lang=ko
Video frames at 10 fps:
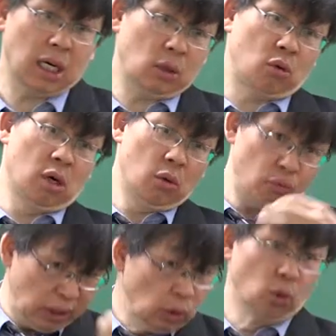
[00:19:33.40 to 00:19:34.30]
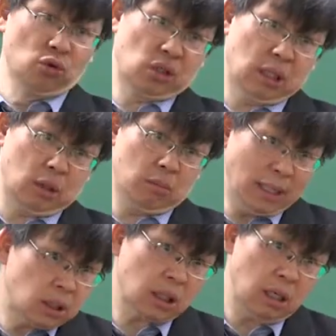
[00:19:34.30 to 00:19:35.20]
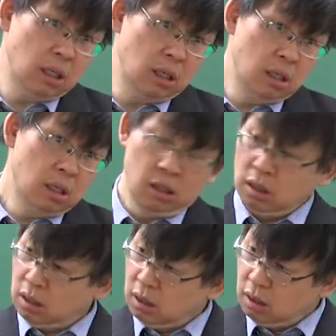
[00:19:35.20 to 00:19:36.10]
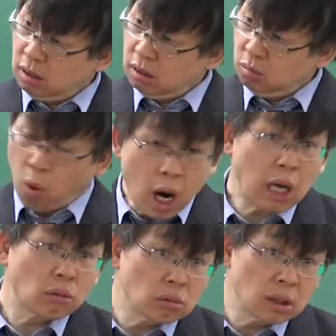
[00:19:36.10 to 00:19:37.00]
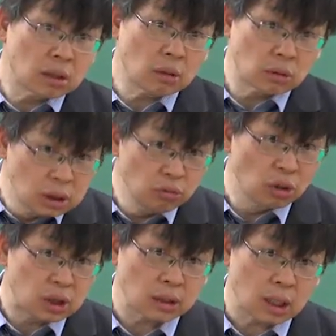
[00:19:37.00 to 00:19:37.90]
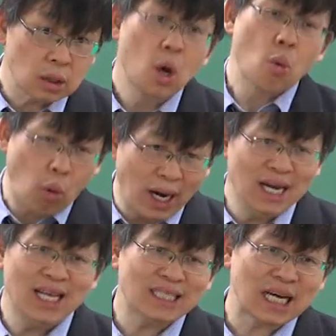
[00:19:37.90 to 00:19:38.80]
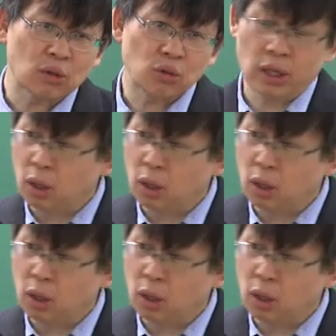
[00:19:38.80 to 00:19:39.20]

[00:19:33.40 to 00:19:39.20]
있고 윈도우즈가 있고 많죠? 뭐 하려고 그런 거예요? 그게 그 운영체제는 관리자로서의